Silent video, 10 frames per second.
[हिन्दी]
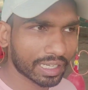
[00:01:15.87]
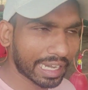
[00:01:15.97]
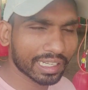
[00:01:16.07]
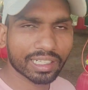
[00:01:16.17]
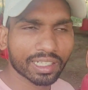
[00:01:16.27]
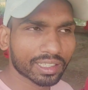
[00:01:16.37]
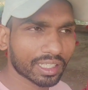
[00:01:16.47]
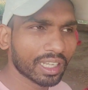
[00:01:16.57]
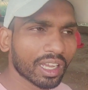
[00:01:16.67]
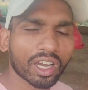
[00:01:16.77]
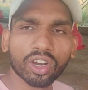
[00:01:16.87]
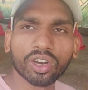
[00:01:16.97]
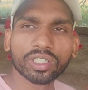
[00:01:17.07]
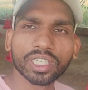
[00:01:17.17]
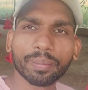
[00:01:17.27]
गेन किए थे
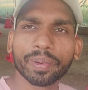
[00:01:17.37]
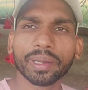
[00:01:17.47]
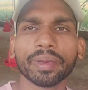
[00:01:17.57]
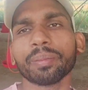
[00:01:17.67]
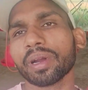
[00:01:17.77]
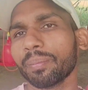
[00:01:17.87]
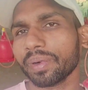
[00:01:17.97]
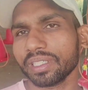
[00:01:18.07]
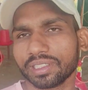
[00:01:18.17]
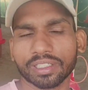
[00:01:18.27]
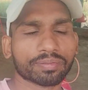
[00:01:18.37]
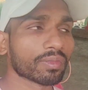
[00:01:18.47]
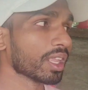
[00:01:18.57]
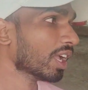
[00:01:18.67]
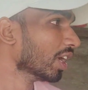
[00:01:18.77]
और ये प्रीमियम कंपनी से
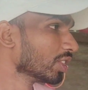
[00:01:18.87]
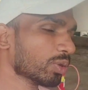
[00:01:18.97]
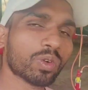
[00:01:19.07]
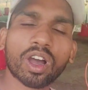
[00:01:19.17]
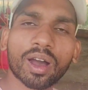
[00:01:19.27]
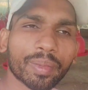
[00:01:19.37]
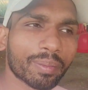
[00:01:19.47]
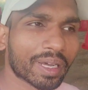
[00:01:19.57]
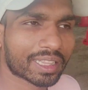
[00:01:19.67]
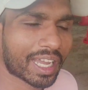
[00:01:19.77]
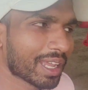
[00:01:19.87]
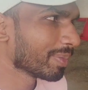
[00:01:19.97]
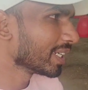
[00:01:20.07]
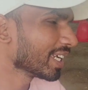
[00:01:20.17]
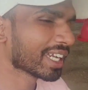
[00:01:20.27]
तो वो हमें बताएं
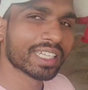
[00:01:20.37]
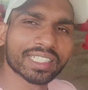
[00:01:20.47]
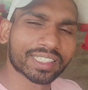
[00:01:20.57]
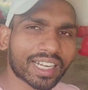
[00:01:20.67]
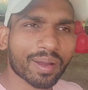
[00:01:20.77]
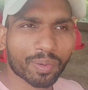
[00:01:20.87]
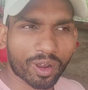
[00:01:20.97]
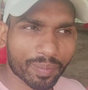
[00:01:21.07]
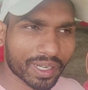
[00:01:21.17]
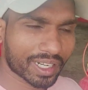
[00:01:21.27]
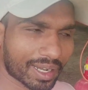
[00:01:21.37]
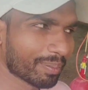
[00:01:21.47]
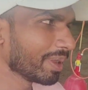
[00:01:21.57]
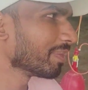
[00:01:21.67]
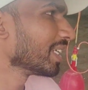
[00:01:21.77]
भैया कि इतना प्रॉफिट है
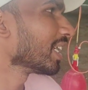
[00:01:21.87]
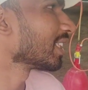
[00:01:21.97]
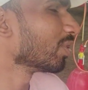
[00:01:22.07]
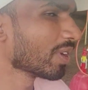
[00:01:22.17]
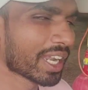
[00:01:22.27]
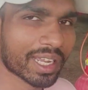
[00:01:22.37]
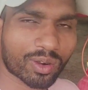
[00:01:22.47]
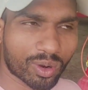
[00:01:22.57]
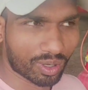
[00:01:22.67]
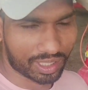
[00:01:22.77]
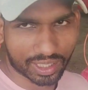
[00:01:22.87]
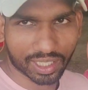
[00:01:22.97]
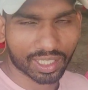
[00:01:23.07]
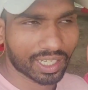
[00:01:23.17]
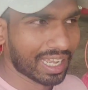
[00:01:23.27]
हम भी भैया तउआ ने खोल दिए
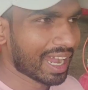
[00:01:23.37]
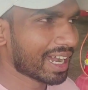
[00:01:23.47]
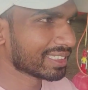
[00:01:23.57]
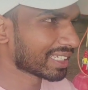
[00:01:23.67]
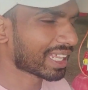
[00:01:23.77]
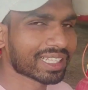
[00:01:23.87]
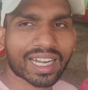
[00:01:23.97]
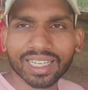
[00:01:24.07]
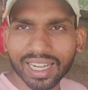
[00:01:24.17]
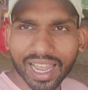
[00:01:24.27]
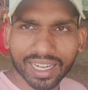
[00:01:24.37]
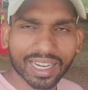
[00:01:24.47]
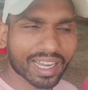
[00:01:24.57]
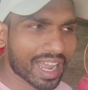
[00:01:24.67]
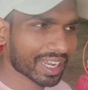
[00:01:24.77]
सात आठ लाख
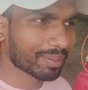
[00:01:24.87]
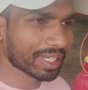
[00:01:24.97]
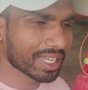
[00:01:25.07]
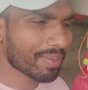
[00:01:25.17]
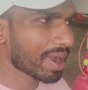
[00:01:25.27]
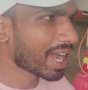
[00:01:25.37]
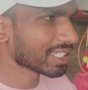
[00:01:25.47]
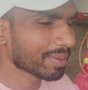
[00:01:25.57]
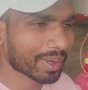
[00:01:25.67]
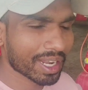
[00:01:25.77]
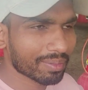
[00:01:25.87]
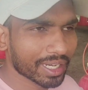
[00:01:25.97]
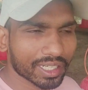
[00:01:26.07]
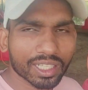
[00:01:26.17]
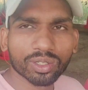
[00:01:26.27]
लगा के भैया मार्च अप्रैल
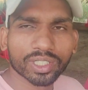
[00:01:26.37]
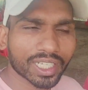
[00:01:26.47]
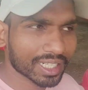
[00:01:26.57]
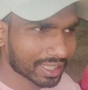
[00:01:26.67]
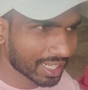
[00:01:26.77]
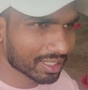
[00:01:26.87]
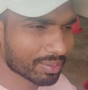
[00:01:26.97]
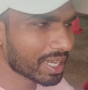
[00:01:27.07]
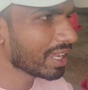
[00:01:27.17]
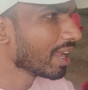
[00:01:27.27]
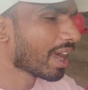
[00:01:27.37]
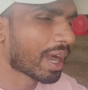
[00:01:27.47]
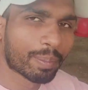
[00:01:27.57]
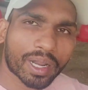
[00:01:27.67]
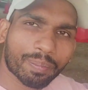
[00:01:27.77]
महीने 2023 में
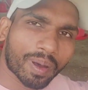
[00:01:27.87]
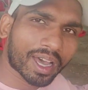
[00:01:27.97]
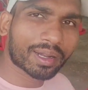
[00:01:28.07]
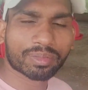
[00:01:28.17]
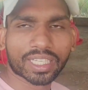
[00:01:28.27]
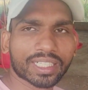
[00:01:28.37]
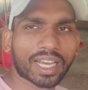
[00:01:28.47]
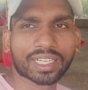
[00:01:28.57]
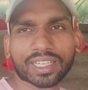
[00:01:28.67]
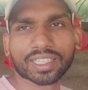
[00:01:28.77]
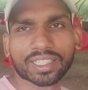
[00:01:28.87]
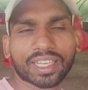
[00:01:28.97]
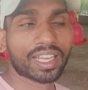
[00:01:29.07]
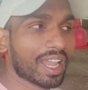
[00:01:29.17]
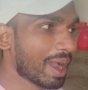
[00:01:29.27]
अपना फार्म तैयार कर
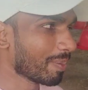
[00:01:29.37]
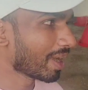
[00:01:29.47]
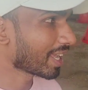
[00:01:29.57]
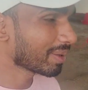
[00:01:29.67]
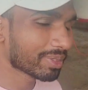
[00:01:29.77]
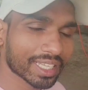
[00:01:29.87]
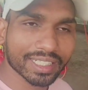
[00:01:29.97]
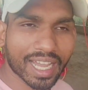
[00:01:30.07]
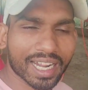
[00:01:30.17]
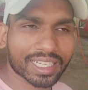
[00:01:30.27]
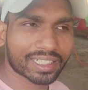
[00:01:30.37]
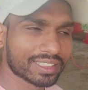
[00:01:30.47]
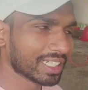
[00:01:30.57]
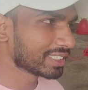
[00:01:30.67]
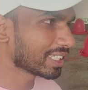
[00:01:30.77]
दिए फार्म तैयार
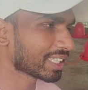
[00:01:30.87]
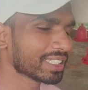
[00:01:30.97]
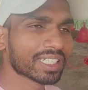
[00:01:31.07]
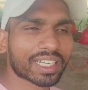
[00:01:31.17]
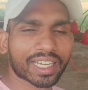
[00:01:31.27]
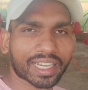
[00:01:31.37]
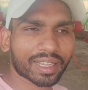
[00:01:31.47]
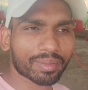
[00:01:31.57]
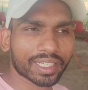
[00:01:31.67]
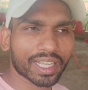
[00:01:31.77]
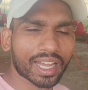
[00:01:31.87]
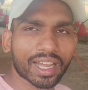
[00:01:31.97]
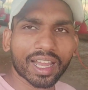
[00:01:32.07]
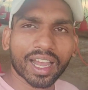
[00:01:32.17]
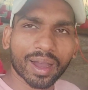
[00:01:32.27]
जैसे तैसे करके भैया
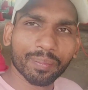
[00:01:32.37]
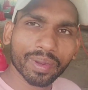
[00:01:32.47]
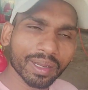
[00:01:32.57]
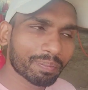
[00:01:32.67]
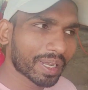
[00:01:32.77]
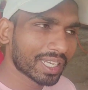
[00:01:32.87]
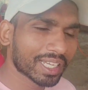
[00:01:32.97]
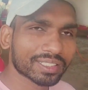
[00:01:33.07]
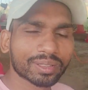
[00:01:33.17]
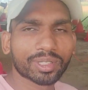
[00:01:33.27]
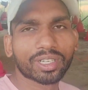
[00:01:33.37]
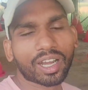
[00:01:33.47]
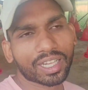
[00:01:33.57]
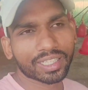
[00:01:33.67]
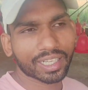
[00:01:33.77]
हम भी पहला शिफ्ट
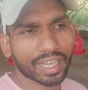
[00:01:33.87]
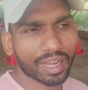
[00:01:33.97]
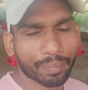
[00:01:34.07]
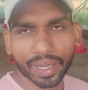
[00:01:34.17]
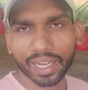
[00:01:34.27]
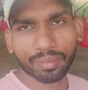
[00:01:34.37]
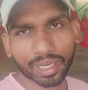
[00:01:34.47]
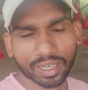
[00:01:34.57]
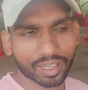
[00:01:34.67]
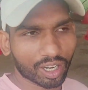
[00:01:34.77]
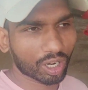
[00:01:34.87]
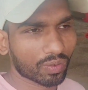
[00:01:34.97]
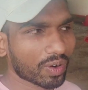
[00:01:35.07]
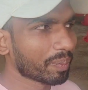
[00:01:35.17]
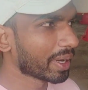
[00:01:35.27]
डाल दिए अप्रैल में और
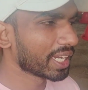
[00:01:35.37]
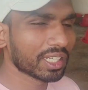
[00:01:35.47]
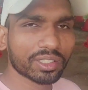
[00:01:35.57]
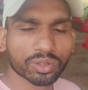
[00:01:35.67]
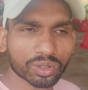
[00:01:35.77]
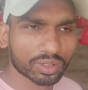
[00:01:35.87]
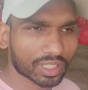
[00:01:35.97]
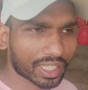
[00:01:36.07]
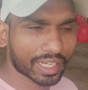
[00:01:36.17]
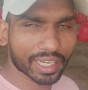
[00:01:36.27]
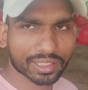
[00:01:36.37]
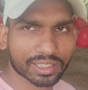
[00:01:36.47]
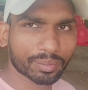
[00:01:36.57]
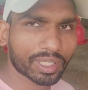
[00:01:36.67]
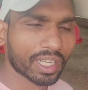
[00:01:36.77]
वो मई जून तक गया
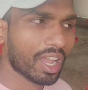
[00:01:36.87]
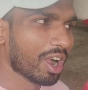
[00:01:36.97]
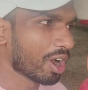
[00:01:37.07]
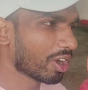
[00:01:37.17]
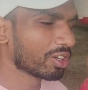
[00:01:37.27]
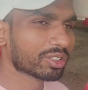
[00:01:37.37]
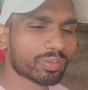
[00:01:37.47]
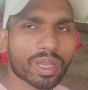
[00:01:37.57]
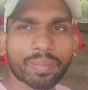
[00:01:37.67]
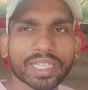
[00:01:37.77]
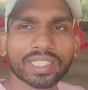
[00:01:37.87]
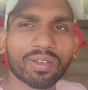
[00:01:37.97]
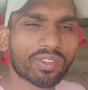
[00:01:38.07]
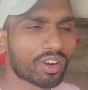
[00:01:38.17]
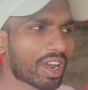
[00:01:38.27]
शिफ्ट और उसमें भैया
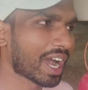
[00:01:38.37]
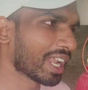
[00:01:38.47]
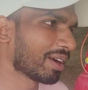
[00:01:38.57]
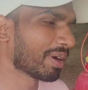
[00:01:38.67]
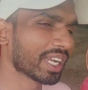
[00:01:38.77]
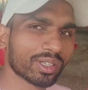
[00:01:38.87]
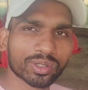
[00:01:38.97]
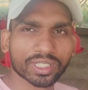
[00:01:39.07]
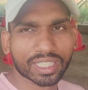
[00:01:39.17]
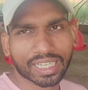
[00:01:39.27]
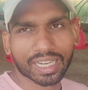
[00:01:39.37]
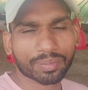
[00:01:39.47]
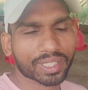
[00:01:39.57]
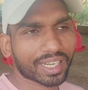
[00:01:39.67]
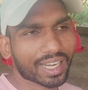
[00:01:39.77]
वो हाल हमारी हुई ना
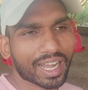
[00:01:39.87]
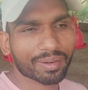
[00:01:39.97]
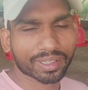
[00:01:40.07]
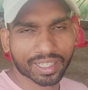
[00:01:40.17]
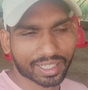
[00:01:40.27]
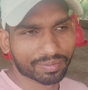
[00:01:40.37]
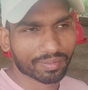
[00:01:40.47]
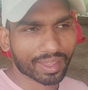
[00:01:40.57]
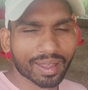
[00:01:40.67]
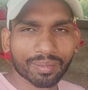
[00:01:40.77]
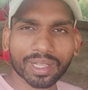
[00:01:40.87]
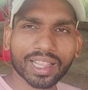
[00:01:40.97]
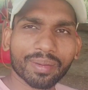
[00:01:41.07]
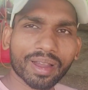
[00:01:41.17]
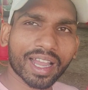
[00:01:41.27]
आपसे कहा बताए
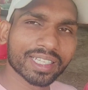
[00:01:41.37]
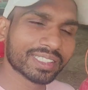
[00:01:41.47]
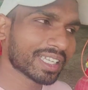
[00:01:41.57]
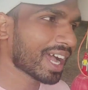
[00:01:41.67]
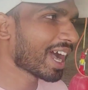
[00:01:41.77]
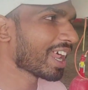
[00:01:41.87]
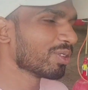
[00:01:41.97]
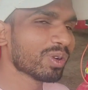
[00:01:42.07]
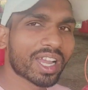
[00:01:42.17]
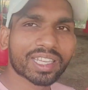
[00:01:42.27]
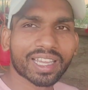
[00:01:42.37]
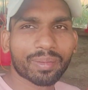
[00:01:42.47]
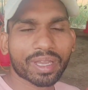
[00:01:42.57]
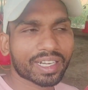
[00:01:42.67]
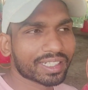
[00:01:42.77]
मतलब ऐसा हाल हुआ कि
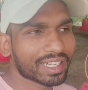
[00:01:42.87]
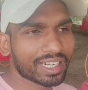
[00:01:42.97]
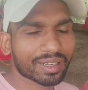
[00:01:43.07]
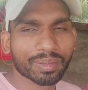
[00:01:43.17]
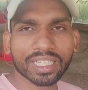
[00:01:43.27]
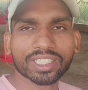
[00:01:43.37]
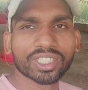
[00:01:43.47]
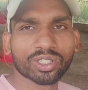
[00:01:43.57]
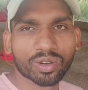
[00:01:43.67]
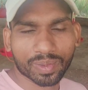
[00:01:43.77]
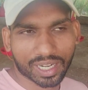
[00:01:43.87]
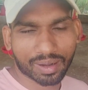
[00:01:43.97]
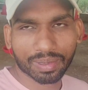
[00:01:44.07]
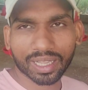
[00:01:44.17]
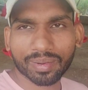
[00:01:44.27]
हमें रिजल्ट में जीरो मिला
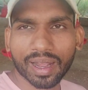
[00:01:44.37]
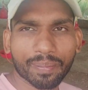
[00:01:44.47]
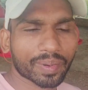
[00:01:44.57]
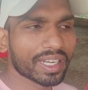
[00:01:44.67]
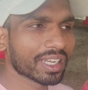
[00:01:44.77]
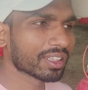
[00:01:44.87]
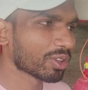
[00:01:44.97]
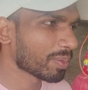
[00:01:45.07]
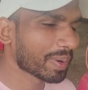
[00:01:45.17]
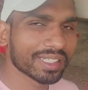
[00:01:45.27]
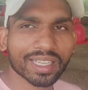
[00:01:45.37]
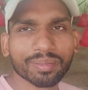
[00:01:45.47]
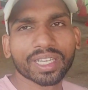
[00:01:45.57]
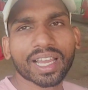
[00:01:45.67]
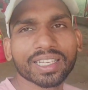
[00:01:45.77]
मतलब कंपनी के थ्रो पैसा
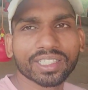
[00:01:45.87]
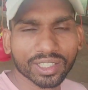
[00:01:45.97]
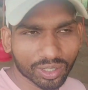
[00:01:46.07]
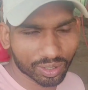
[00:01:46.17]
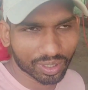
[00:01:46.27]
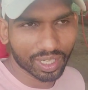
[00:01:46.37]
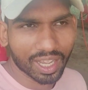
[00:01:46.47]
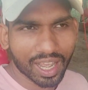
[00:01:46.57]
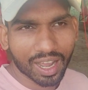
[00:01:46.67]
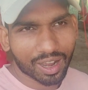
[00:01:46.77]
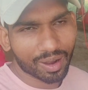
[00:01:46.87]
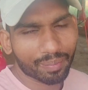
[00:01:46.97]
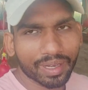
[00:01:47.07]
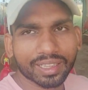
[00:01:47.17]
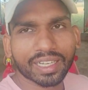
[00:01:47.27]
मिला जीरो
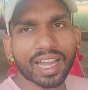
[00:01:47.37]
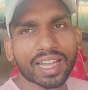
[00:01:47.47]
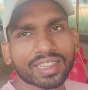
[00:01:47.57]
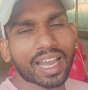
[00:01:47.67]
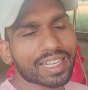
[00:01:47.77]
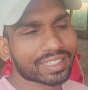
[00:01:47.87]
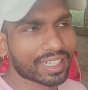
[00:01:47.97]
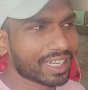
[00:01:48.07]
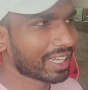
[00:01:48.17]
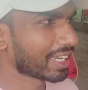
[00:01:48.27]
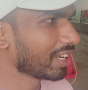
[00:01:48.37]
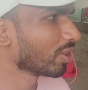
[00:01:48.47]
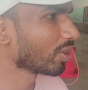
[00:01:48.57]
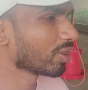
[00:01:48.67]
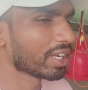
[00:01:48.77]
हम भी इतना हताश गए लेकिन
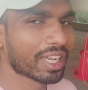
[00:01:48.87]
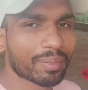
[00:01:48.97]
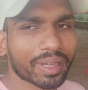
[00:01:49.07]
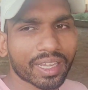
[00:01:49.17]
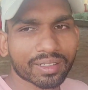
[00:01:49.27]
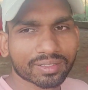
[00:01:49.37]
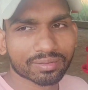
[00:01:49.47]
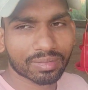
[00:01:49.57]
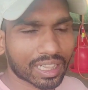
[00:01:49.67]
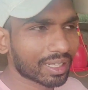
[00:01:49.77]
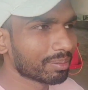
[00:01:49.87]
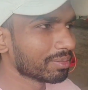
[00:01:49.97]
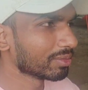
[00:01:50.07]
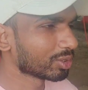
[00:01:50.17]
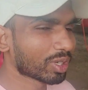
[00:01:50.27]
लोगों ने हमें मतलब
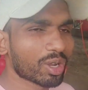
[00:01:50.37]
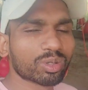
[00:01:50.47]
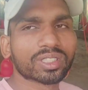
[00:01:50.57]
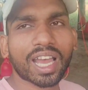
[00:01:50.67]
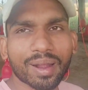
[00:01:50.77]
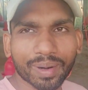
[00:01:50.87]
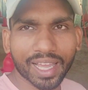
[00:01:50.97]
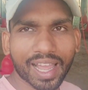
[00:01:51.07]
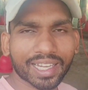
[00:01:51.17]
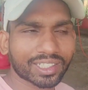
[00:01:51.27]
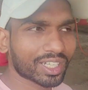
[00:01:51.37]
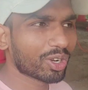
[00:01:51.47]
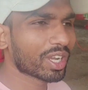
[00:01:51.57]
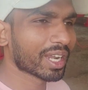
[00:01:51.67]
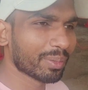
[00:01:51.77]
थोड़ा उत्साह बढ़ाया कि
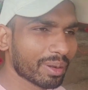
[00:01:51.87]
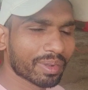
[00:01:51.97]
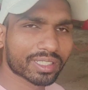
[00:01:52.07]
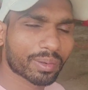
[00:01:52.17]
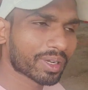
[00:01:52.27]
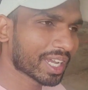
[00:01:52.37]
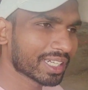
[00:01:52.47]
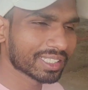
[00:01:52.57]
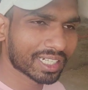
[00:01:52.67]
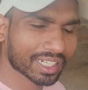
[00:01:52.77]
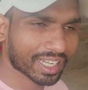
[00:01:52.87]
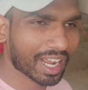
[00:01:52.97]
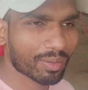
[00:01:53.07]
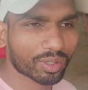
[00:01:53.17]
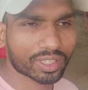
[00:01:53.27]
चलो गर्मी में सबका रिजल्ट
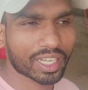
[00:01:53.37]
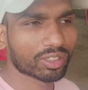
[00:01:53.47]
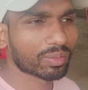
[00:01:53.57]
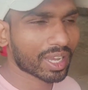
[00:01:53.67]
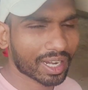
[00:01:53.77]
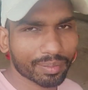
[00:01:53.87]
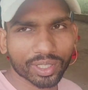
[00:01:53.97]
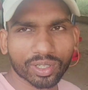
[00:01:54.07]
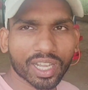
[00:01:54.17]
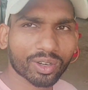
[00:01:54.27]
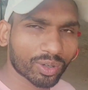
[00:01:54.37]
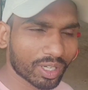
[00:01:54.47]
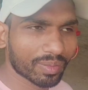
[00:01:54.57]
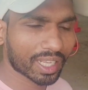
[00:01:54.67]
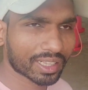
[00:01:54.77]
खराब होता है तुम्हारा भी हो गया
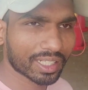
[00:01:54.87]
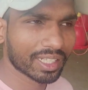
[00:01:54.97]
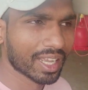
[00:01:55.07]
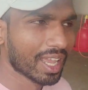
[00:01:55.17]
कोई बात नहीं